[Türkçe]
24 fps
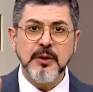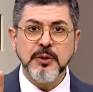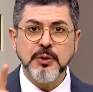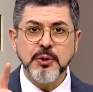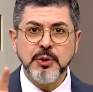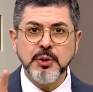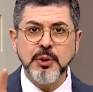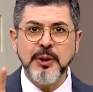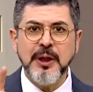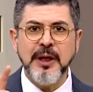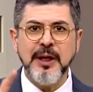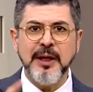
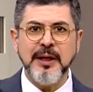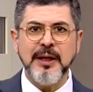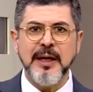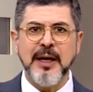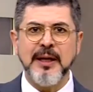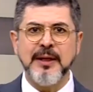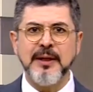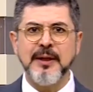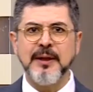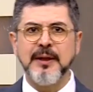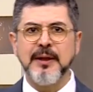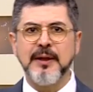Şuraya
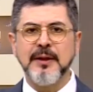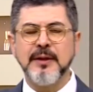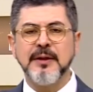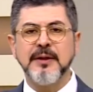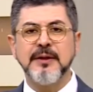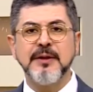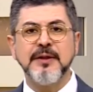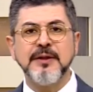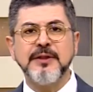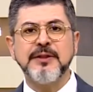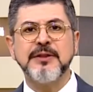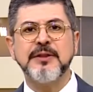gel.
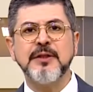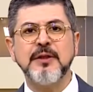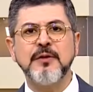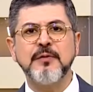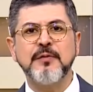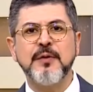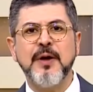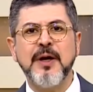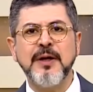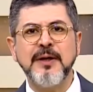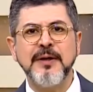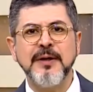
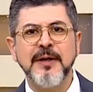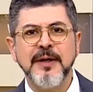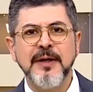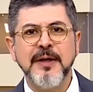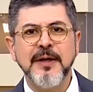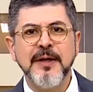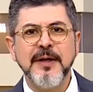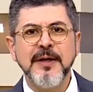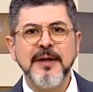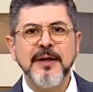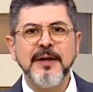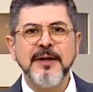İstiğfar.
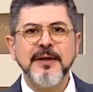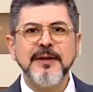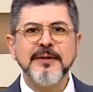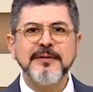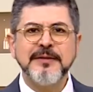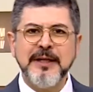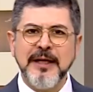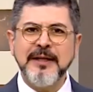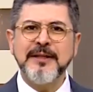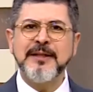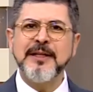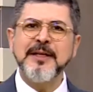
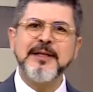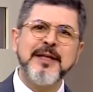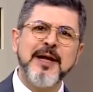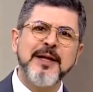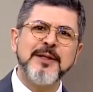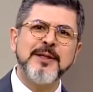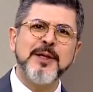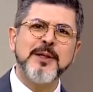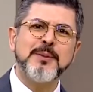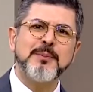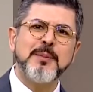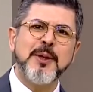Teknikle
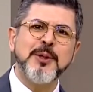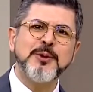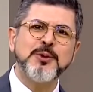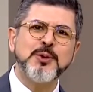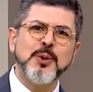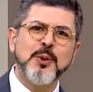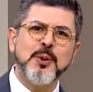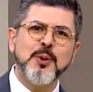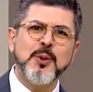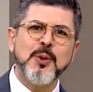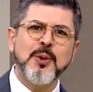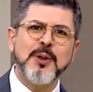anlatmak
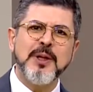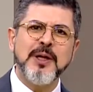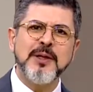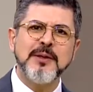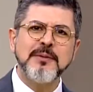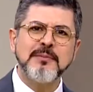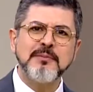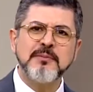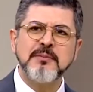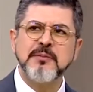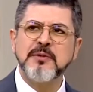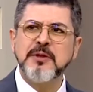çok kolay.
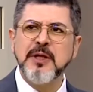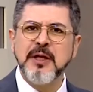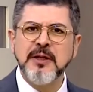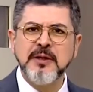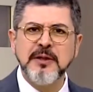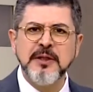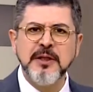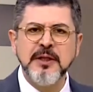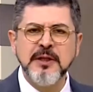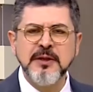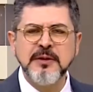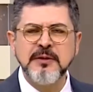
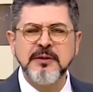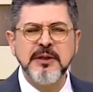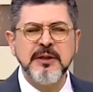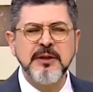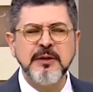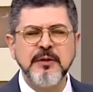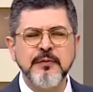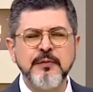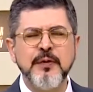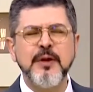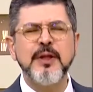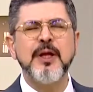Teknik
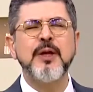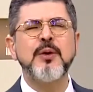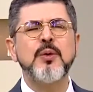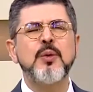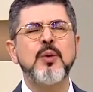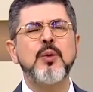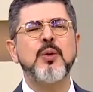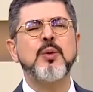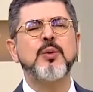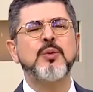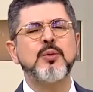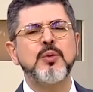dini falan
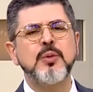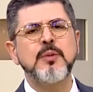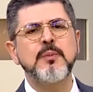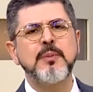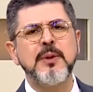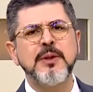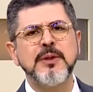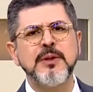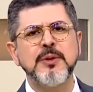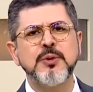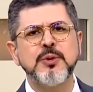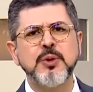
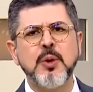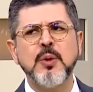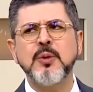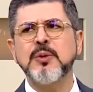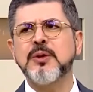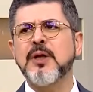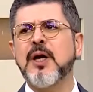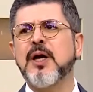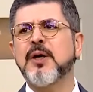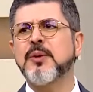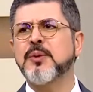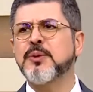öldürmedi. Çok
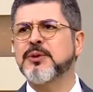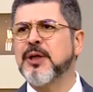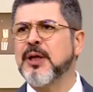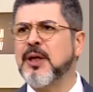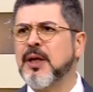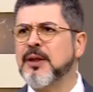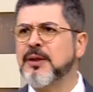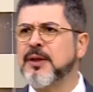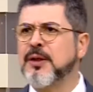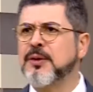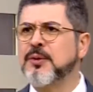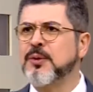daha güzel
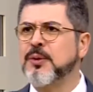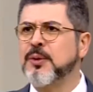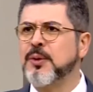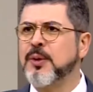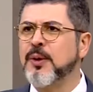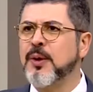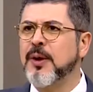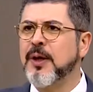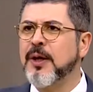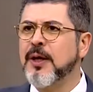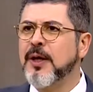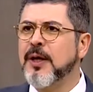
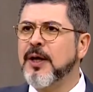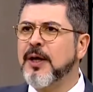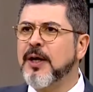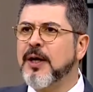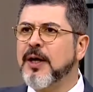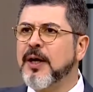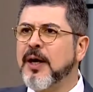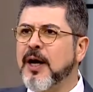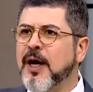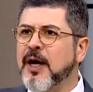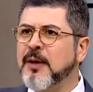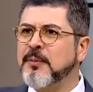anlatılıyor.
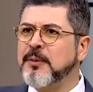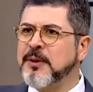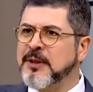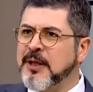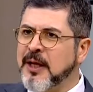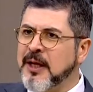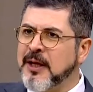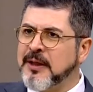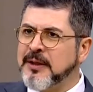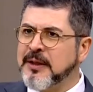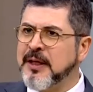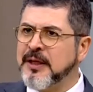Abi
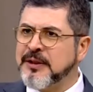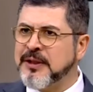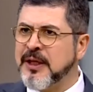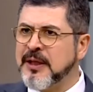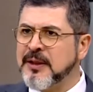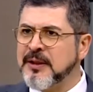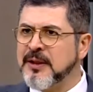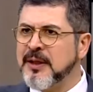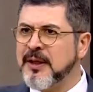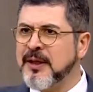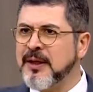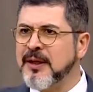daha
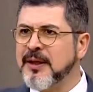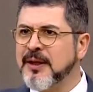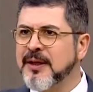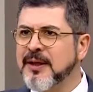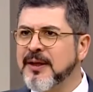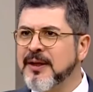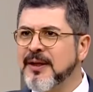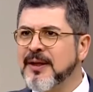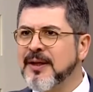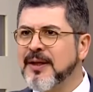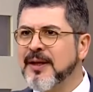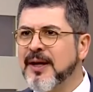geçen de
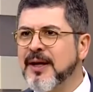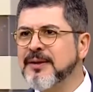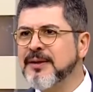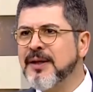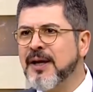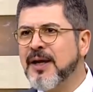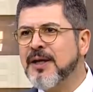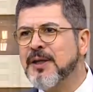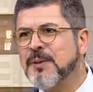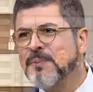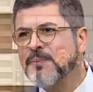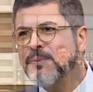hani
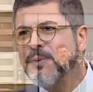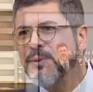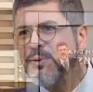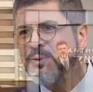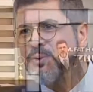ayıptır